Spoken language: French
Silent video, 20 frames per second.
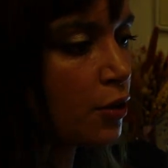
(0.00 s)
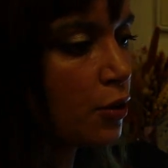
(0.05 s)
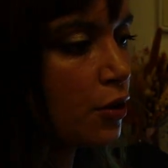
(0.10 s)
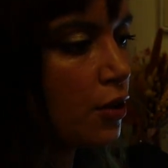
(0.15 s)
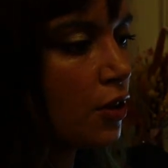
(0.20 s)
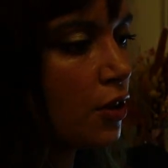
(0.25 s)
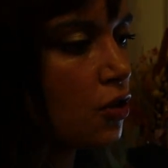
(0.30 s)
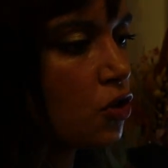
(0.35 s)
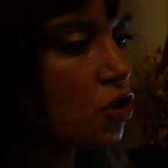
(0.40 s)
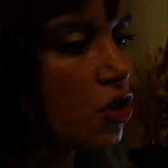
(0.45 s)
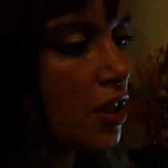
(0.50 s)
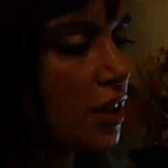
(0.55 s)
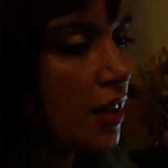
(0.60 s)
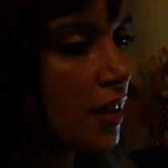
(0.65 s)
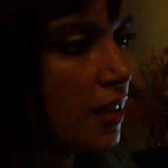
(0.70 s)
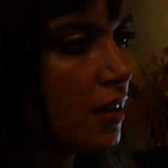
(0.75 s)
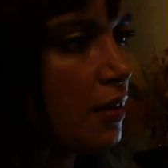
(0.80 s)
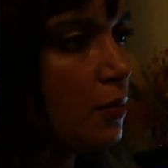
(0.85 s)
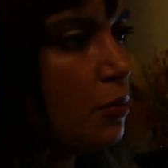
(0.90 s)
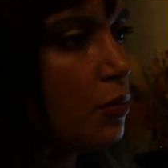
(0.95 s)
que quand
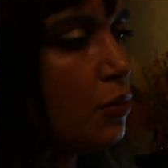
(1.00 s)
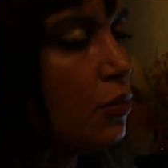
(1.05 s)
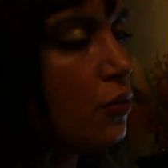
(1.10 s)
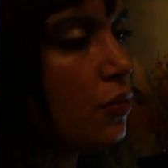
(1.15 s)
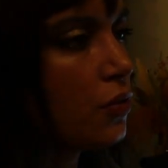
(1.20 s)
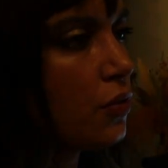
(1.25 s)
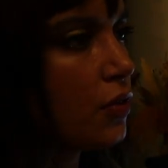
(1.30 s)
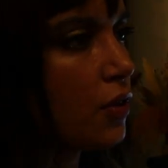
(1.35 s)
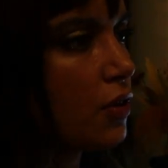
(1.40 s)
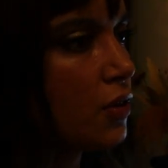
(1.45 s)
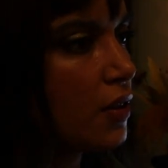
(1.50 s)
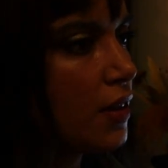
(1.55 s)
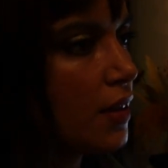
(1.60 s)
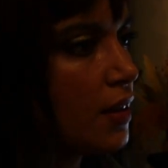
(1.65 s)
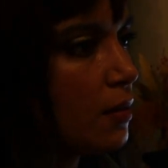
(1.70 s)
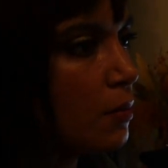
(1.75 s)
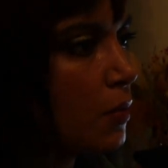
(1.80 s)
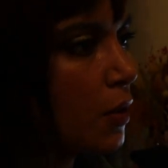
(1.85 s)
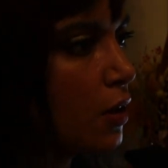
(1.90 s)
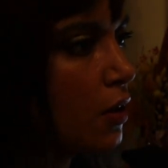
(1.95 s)
j'écris plus
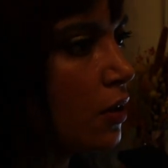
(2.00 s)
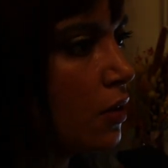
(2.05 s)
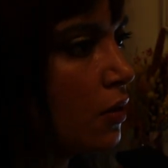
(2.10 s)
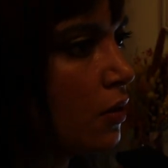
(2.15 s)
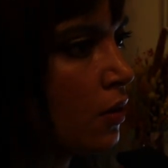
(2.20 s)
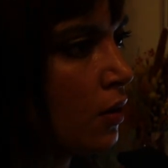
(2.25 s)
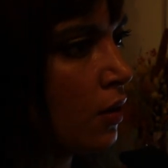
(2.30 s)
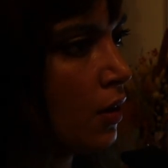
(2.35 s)
tranquillement,